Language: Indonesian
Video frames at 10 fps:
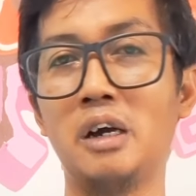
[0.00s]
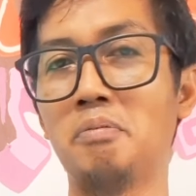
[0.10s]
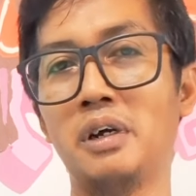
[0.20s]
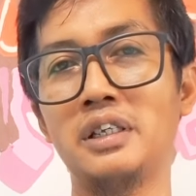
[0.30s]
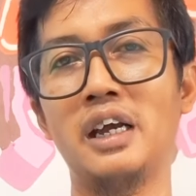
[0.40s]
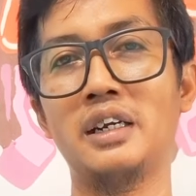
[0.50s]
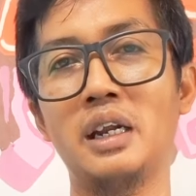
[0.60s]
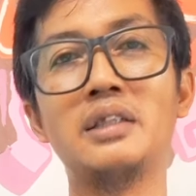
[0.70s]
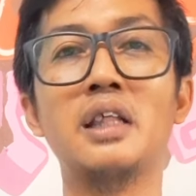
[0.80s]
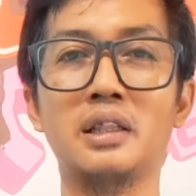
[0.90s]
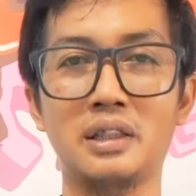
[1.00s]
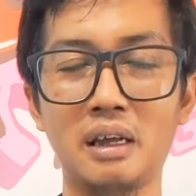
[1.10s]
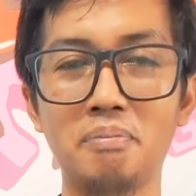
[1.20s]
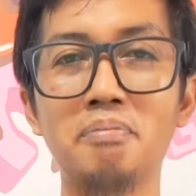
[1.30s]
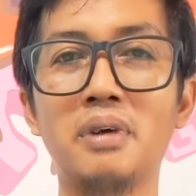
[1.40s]
Jawabannya adalah
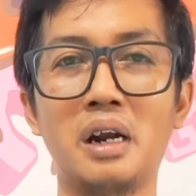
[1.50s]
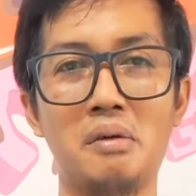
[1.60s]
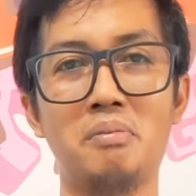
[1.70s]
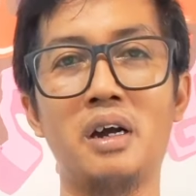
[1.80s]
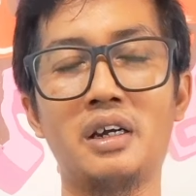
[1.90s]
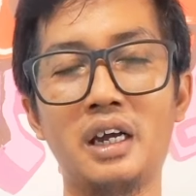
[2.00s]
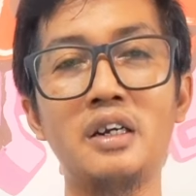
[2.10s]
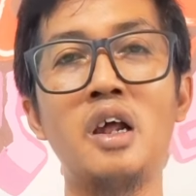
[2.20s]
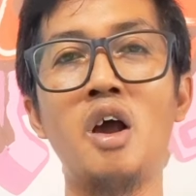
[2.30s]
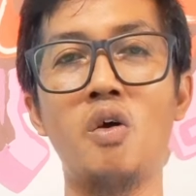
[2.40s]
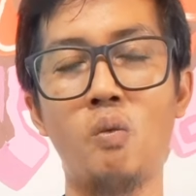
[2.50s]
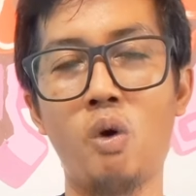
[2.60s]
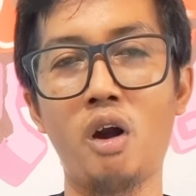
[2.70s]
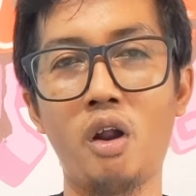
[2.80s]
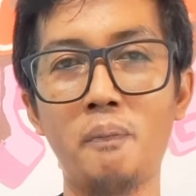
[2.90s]
tetap menambahkan
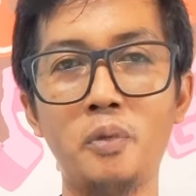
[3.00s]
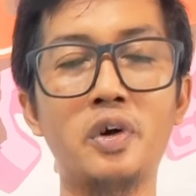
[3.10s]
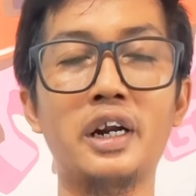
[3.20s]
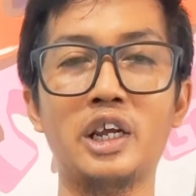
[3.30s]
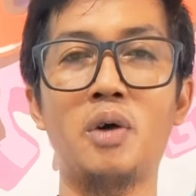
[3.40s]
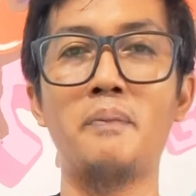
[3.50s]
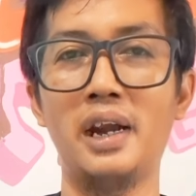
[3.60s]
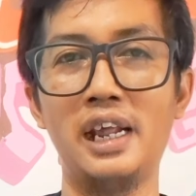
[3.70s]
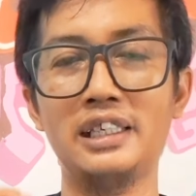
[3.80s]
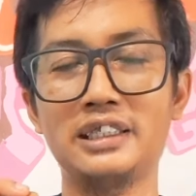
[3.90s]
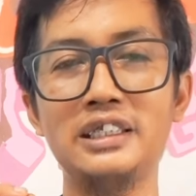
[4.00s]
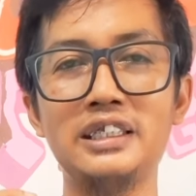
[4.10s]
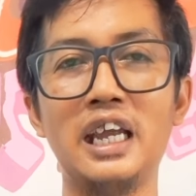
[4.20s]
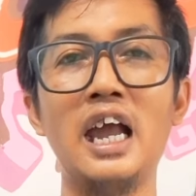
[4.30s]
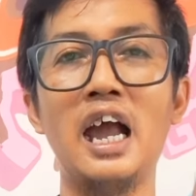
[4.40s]
walaupun
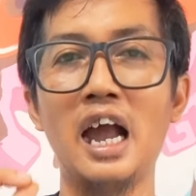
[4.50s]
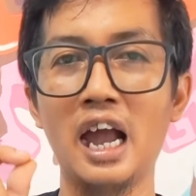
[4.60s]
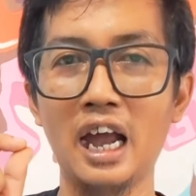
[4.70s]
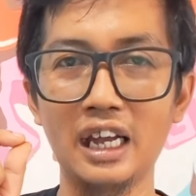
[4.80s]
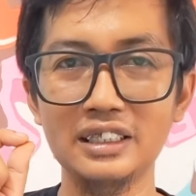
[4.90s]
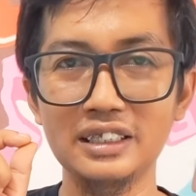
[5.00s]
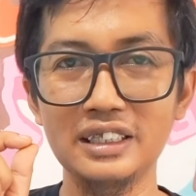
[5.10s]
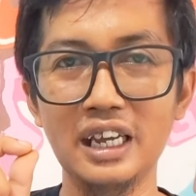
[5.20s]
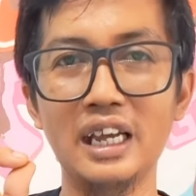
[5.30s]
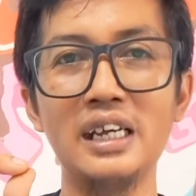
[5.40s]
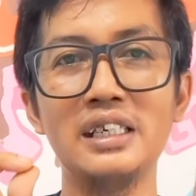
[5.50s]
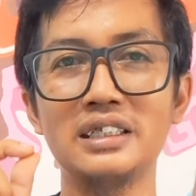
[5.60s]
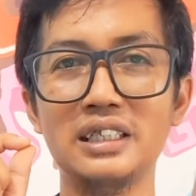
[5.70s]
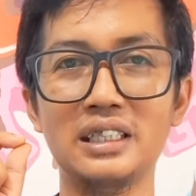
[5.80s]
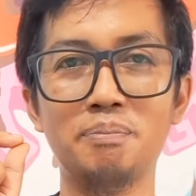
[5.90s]
rekomendasinya
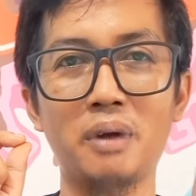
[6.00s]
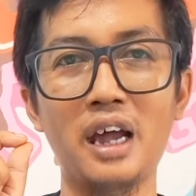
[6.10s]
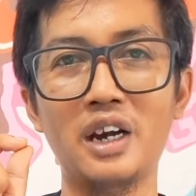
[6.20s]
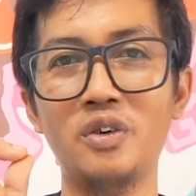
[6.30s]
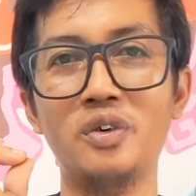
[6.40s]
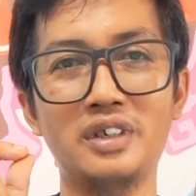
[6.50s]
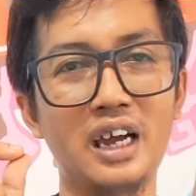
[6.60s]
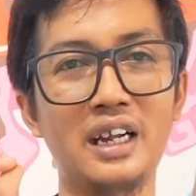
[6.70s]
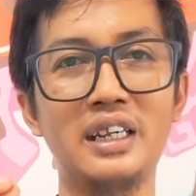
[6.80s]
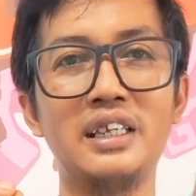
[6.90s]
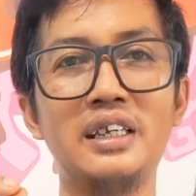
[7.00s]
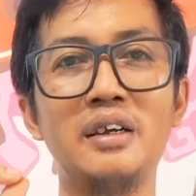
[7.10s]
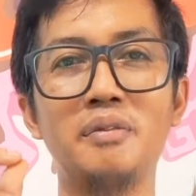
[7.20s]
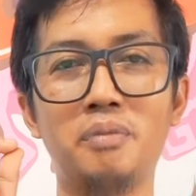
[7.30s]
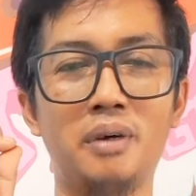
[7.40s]
hanya separuh
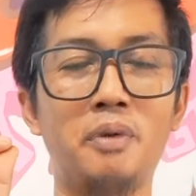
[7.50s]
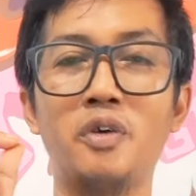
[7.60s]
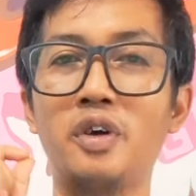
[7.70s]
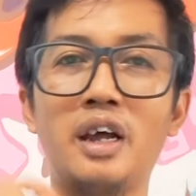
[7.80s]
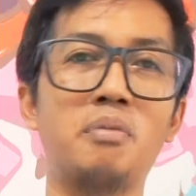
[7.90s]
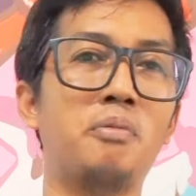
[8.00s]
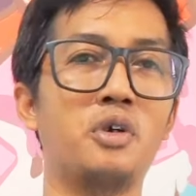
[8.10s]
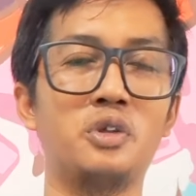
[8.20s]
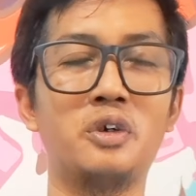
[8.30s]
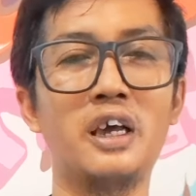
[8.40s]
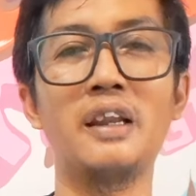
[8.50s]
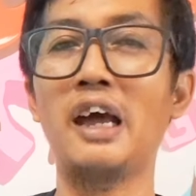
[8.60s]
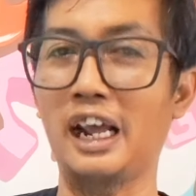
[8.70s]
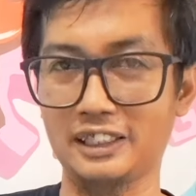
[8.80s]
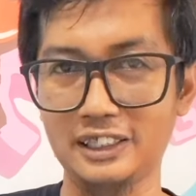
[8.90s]
dari penggunaan pupuk
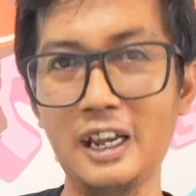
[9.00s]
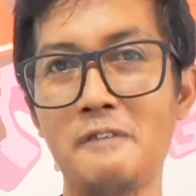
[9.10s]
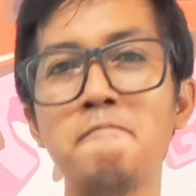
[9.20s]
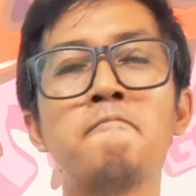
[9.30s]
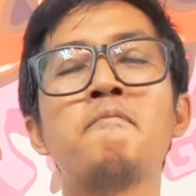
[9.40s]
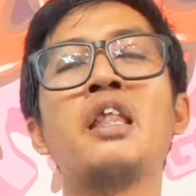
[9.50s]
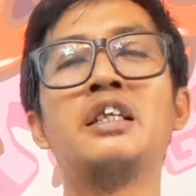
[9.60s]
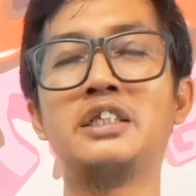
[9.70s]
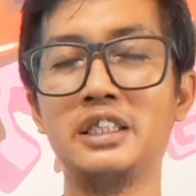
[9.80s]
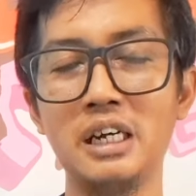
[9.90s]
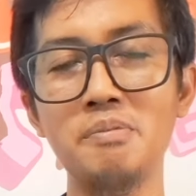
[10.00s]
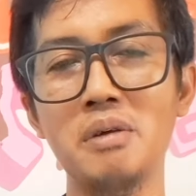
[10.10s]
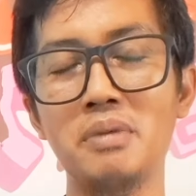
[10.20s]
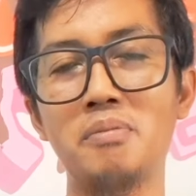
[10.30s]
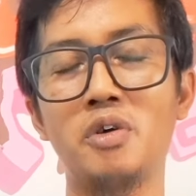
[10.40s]
tunggal. Artinya, jika
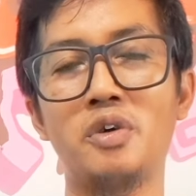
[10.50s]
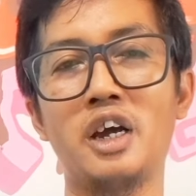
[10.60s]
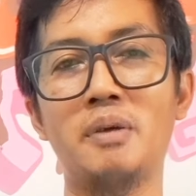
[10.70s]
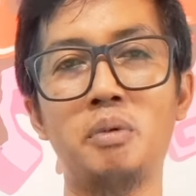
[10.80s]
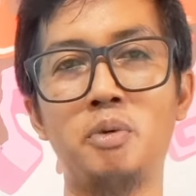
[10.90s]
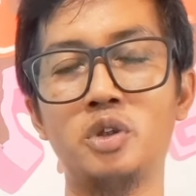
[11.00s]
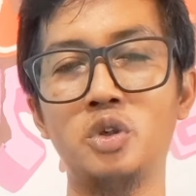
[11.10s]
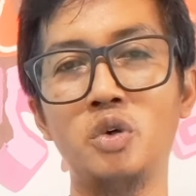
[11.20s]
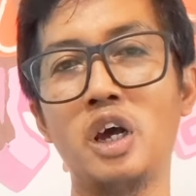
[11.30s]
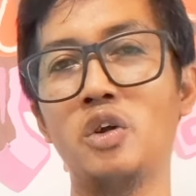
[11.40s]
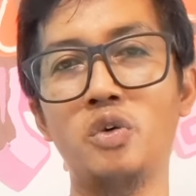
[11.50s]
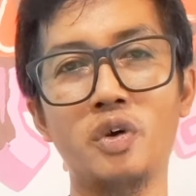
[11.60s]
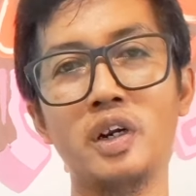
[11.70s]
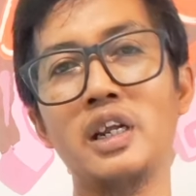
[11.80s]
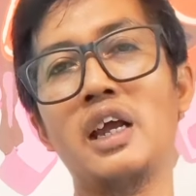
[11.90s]
memang menggunakan pupuk tunggal,
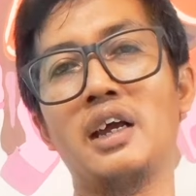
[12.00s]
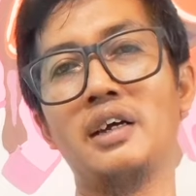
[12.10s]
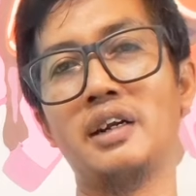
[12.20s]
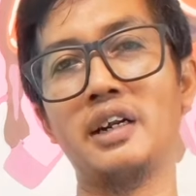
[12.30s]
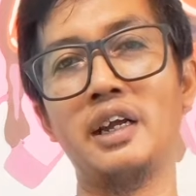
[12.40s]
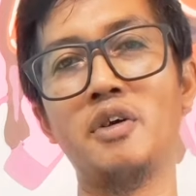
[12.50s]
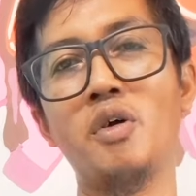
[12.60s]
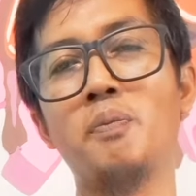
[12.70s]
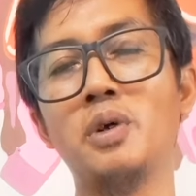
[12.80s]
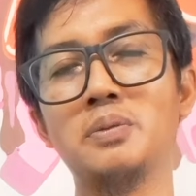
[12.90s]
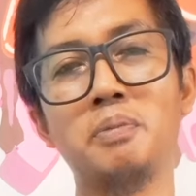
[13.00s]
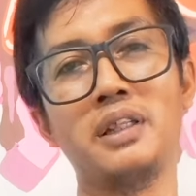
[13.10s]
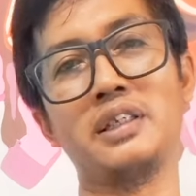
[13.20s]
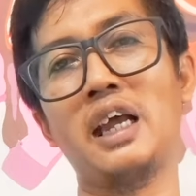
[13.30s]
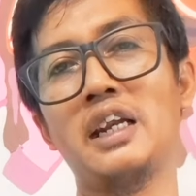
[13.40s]
urea,
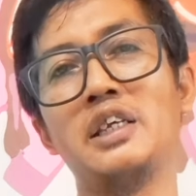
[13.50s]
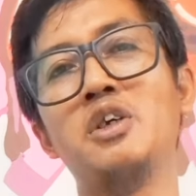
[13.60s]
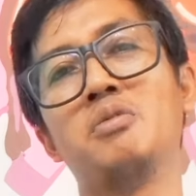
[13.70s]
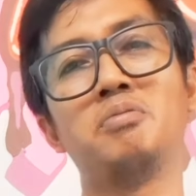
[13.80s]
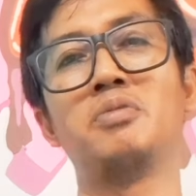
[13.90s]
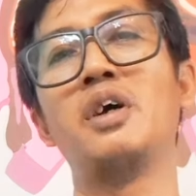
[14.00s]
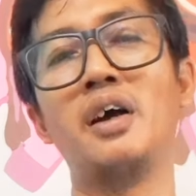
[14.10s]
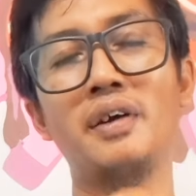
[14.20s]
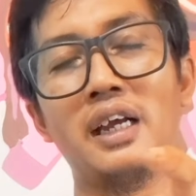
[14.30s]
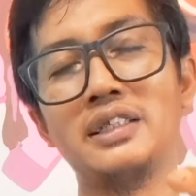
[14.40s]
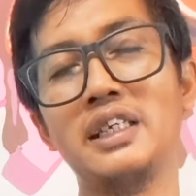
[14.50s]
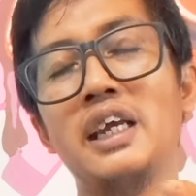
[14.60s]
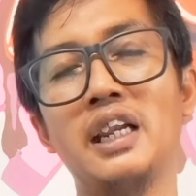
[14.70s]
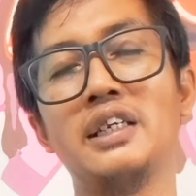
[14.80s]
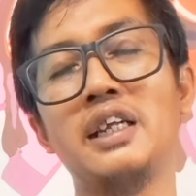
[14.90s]
reerokfosfat, kalium,
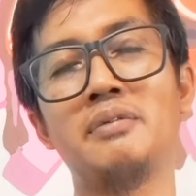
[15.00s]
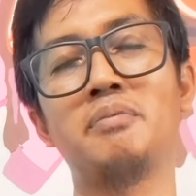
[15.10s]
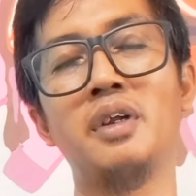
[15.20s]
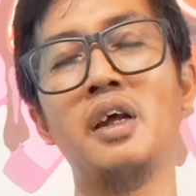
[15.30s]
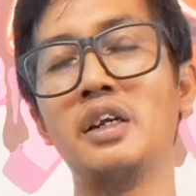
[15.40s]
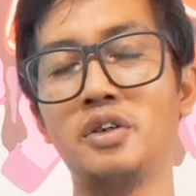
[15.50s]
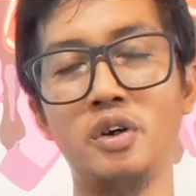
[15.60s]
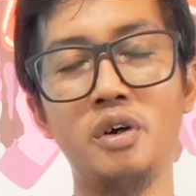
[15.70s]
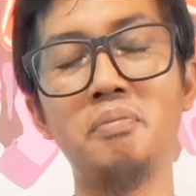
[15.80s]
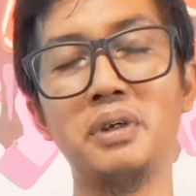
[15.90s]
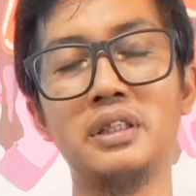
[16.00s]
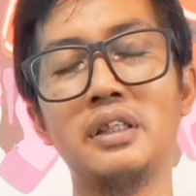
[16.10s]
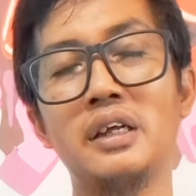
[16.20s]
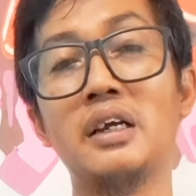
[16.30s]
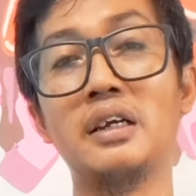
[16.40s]
KCl dan dolomit
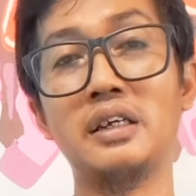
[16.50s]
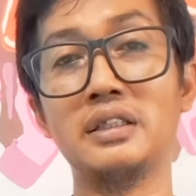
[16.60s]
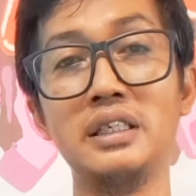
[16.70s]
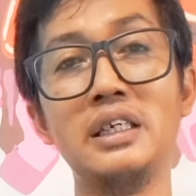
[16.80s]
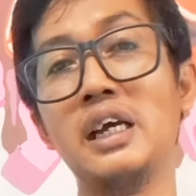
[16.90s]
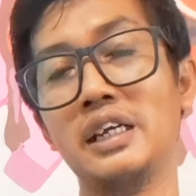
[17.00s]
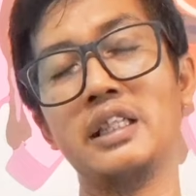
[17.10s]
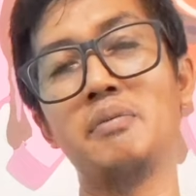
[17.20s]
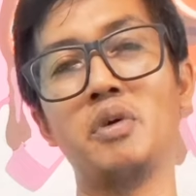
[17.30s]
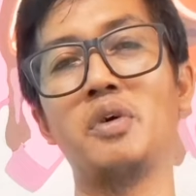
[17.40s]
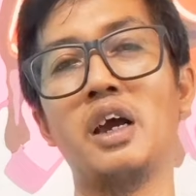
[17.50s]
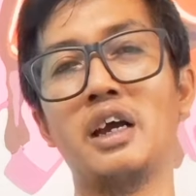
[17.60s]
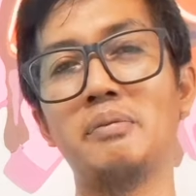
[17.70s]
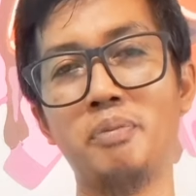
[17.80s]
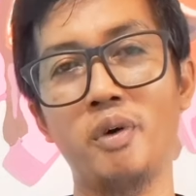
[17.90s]
Ketika kita
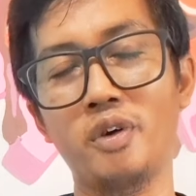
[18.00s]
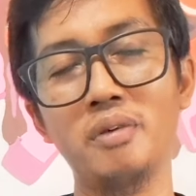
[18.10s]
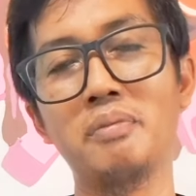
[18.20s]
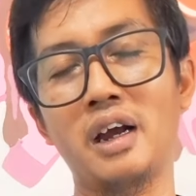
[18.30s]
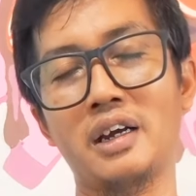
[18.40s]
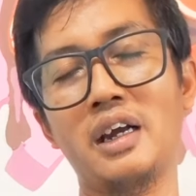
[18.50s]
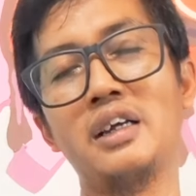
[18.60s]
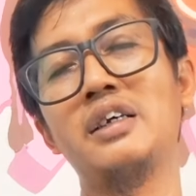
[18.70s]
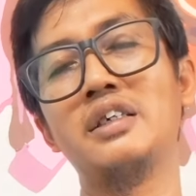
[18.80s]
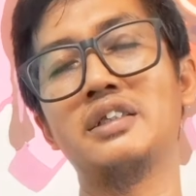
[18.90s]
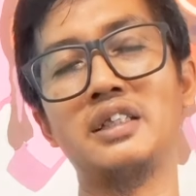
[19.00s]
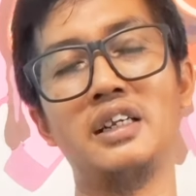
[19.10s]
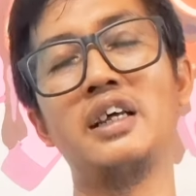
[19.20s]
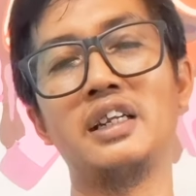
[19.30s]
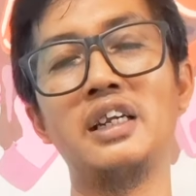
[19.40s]
menggunakan boron maka
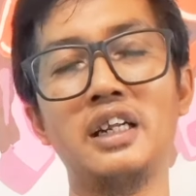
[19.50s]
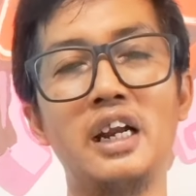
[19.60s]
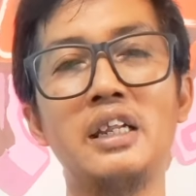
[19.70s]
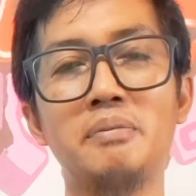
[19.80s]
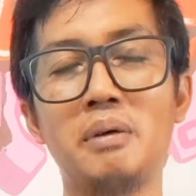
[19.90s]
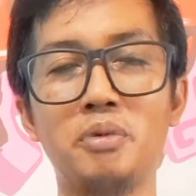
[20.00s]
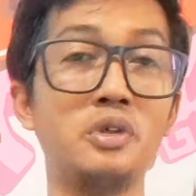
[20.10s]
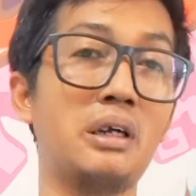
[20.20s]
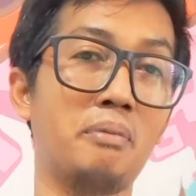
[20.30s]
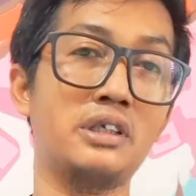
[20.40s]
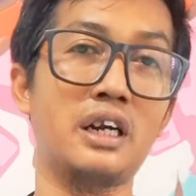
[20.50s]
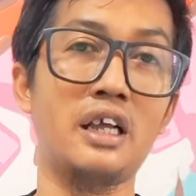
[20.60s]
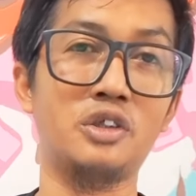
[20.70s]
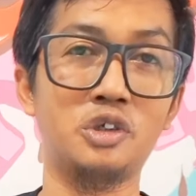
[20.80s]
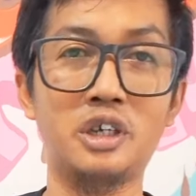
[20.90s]
standarnya adalah 50
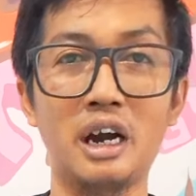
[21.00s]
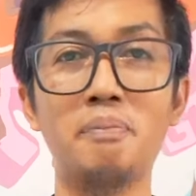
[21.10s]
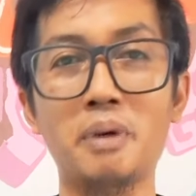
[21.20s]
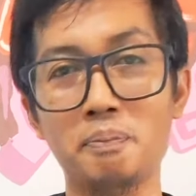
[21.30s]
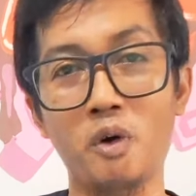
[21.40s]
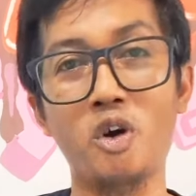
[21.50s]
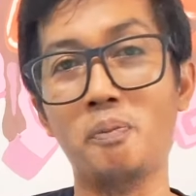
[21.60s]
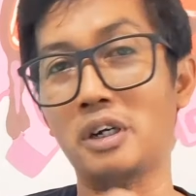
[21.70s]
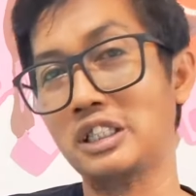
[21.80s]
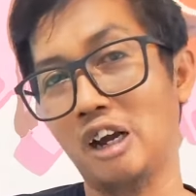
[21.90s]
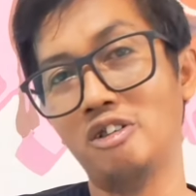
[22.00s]
100 gram per pokok per